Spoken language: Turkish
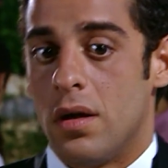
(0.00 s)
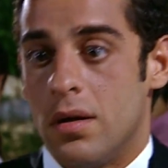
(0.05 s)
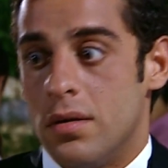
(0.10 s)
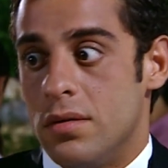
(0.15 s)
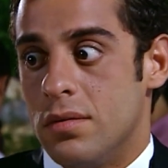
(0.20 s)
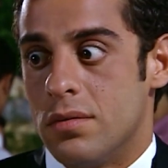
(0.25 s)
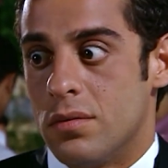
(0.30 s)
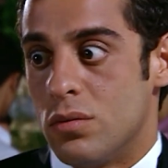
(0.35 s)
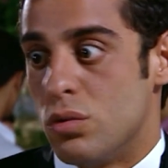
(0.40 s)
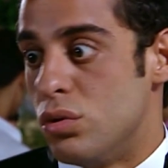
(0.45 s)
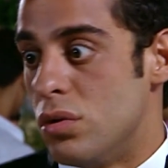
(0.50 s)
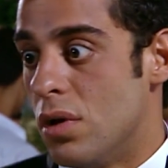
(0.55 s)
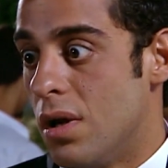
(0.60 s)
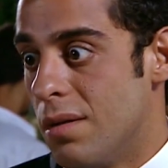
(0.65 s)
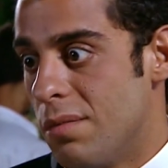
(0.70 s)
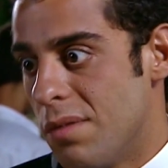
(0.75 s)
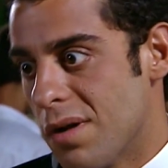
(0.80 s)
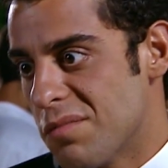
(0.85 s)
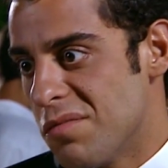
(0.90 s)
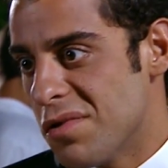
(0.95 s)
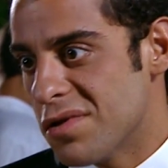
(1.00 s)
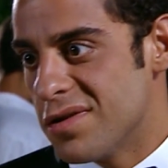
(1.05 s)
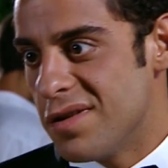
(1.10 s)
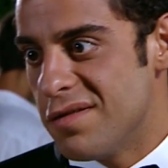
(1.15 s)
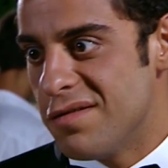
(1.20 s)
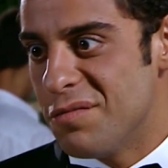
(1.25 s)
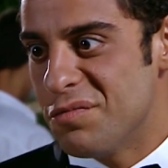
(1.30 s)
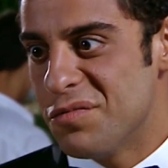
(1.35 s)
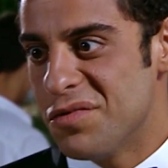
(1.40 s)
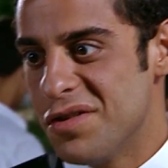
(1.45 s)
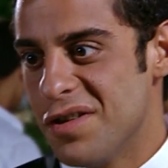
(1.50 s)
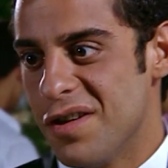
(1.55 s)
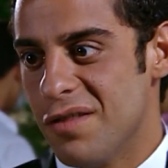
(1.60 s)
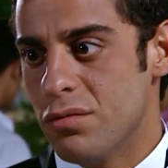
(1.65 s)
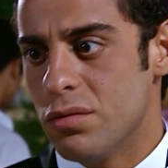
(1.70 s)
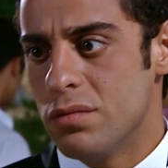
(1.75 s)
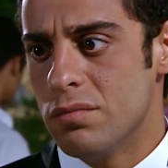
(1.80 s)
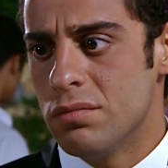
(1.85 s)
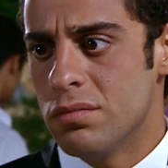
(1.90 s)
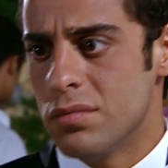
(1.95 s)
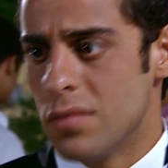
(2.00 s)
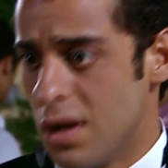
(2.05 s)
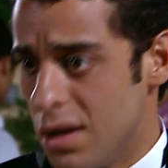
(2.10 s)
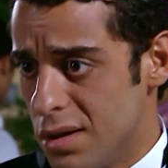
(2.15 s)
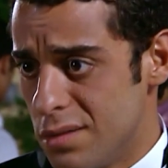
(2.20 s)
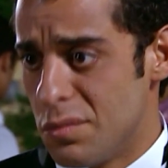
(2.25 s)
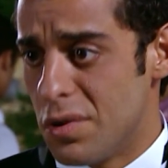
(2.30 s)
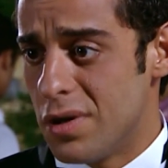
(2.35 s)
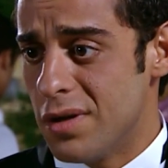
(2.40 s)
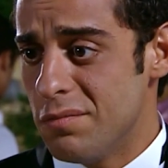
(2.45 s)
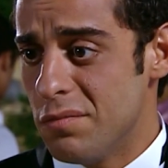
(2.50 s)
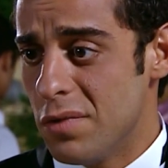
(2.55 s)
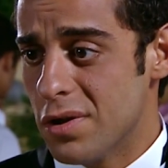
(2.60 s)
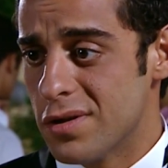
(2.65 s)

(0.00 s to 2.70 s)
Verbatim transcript: E, güzele bakmak sevaptır yavrum. Ne yani bana mı